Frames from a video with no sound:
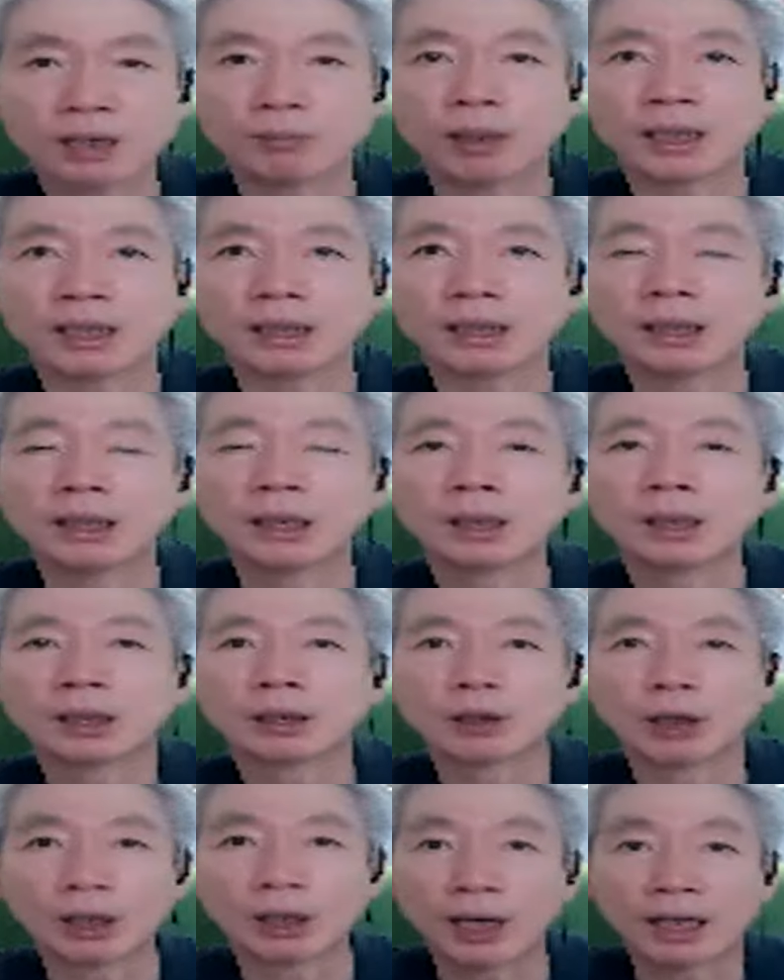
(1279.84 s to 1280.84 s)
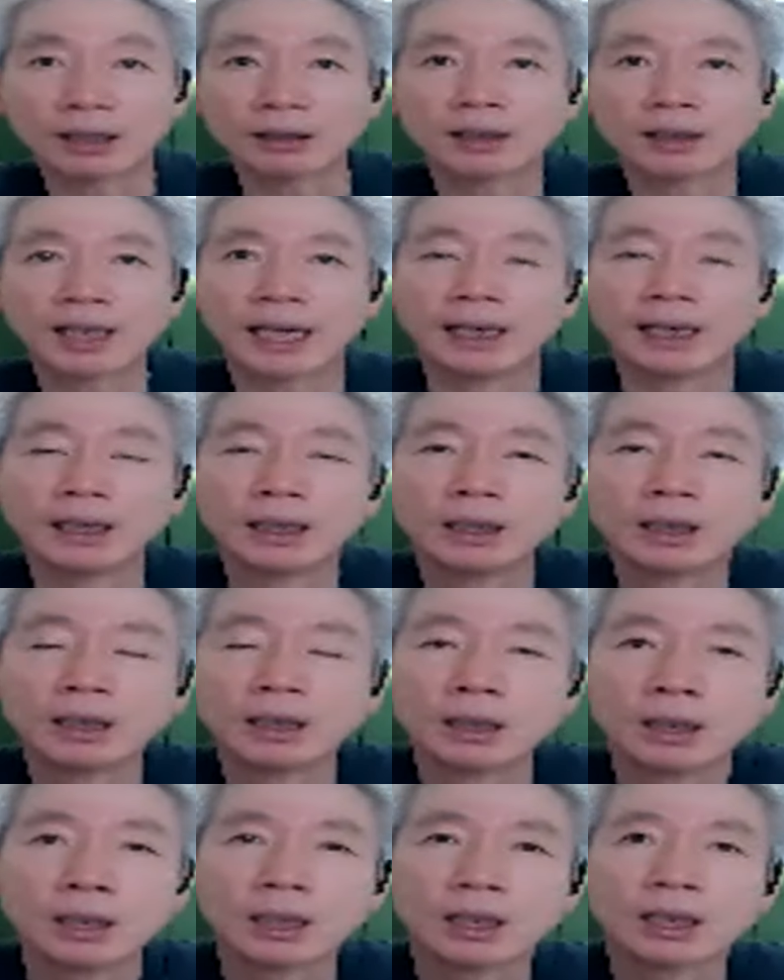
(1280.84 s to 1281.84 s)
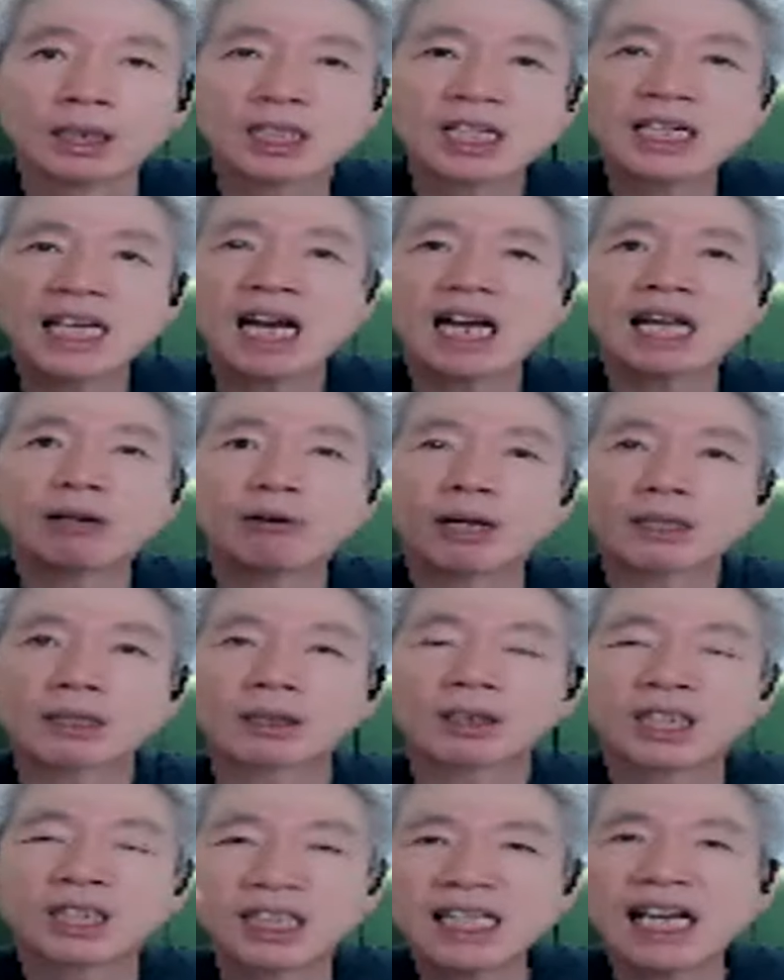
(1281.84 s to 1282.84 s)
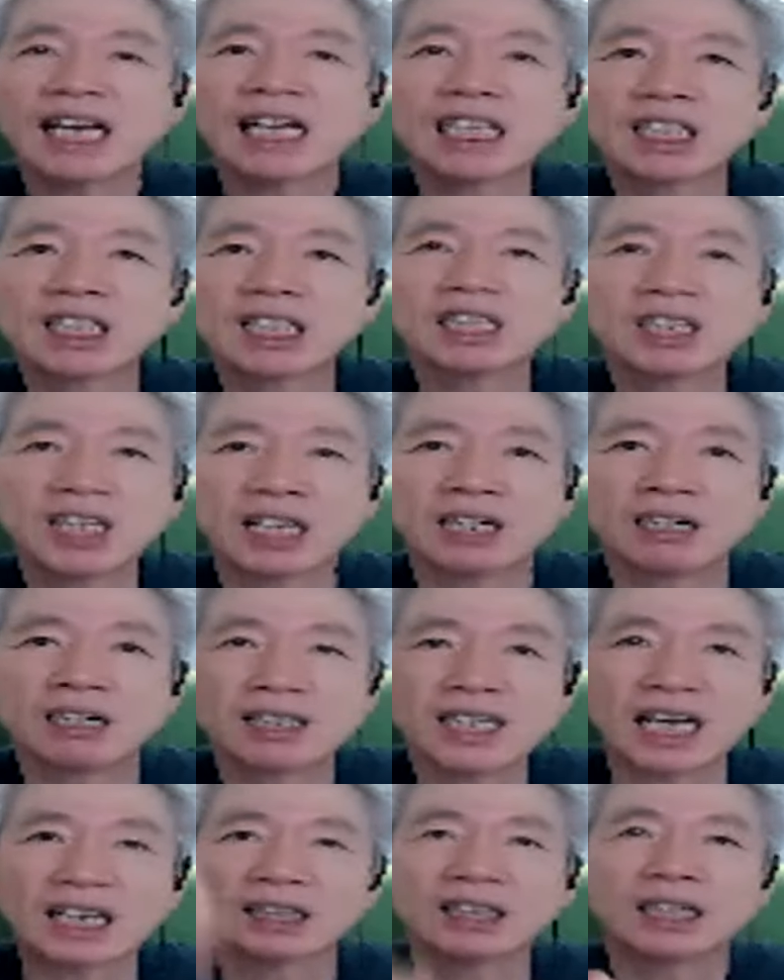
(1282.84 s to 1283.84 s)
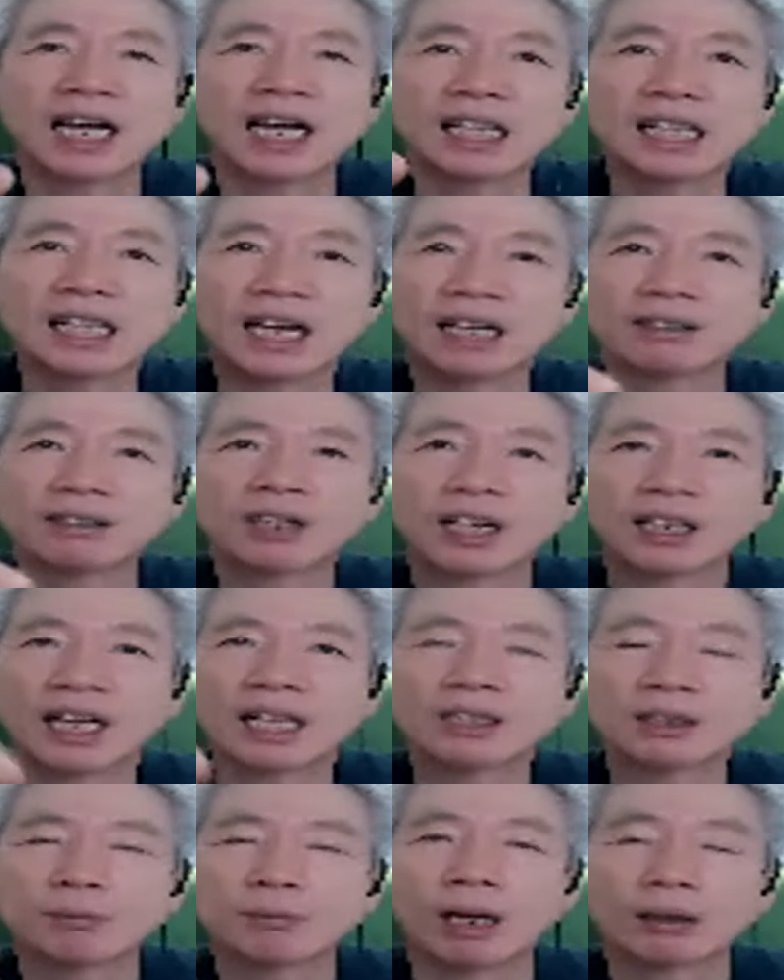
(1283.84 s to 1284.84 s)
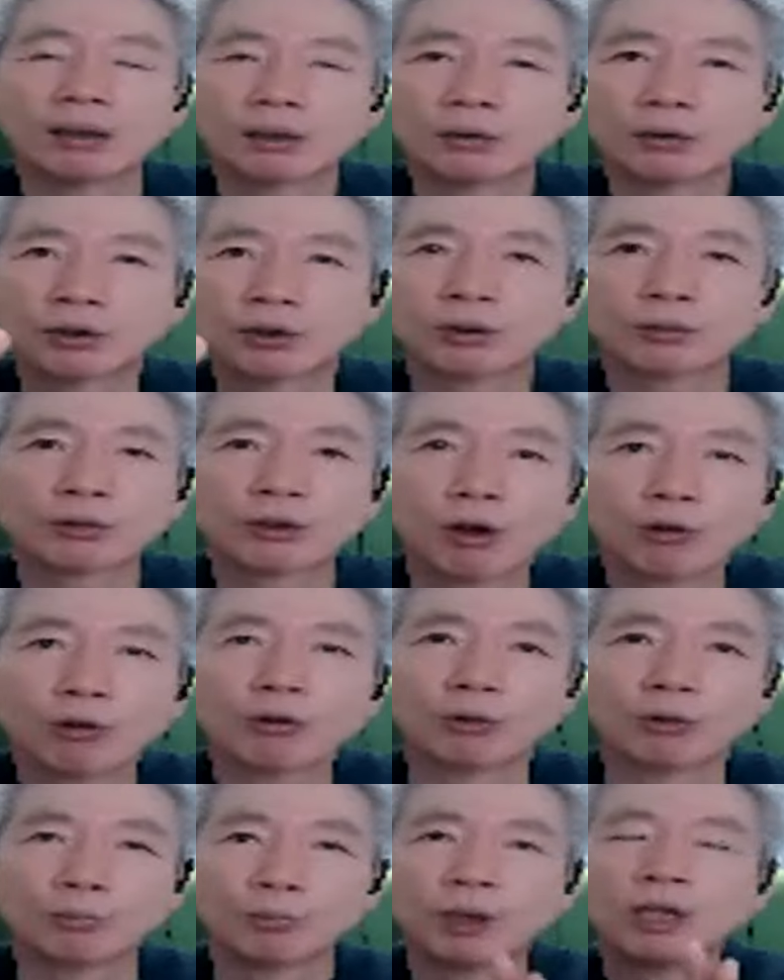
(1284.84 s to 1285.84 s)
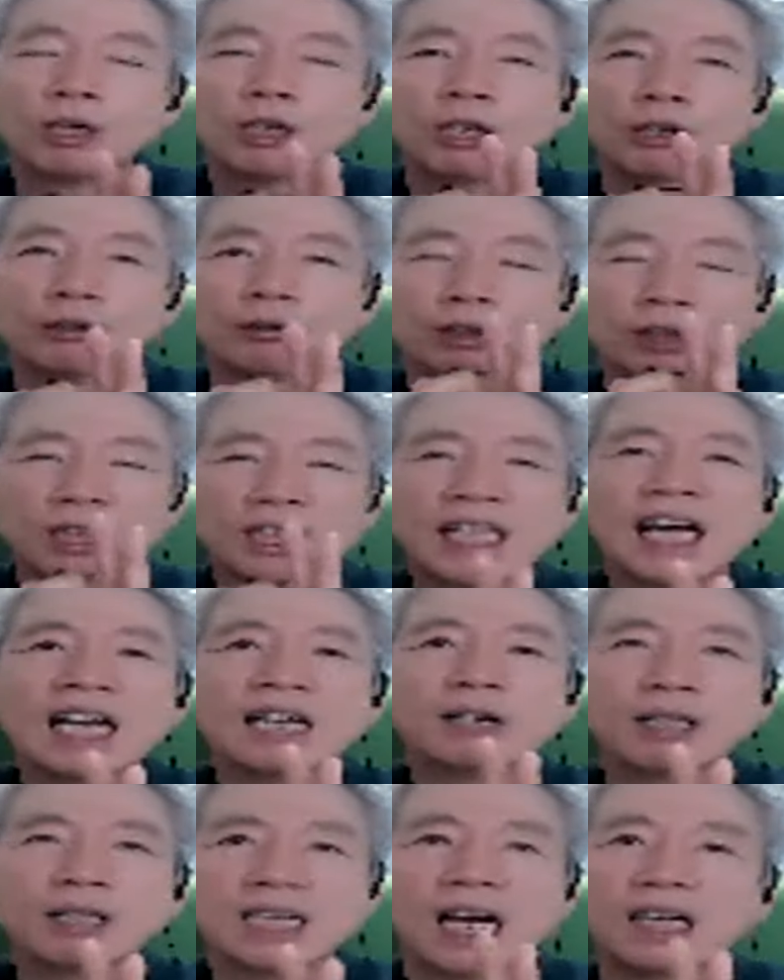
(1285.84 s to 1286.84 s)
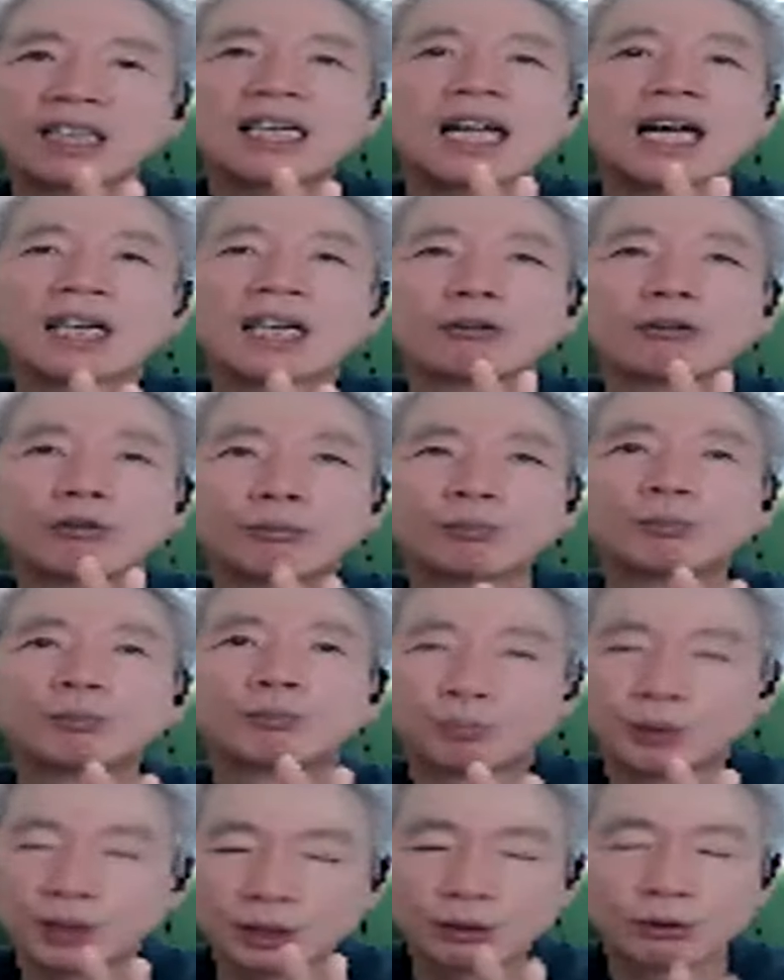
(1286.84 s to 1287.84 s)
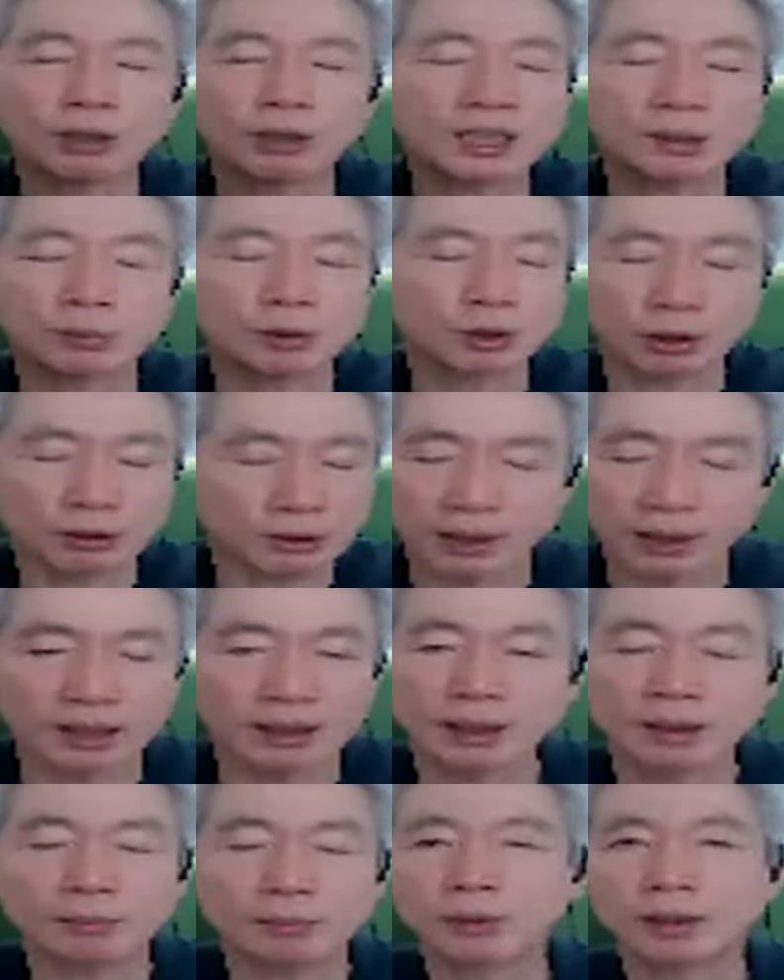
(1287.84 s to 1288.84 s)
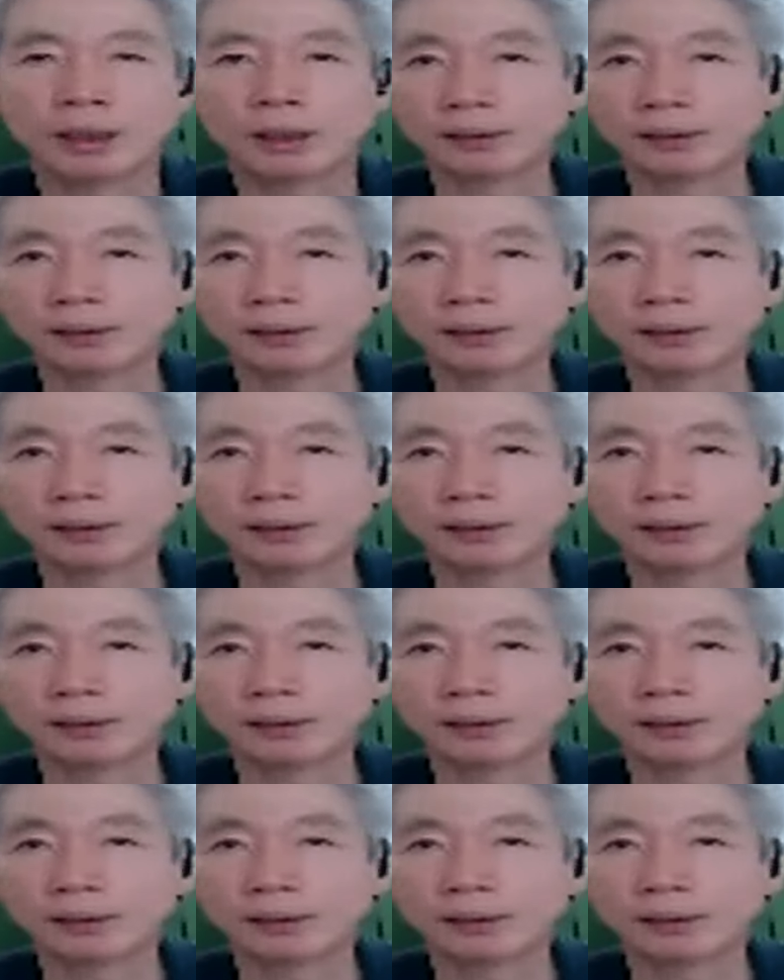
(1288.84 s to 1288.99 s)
하는 말이 하는 게큰 아이와 큰 아이 칭찬을 작은 아이한테 하지 마. 서로 큰 아이와 작은 아이 비교하시면 절대 안 됩니다.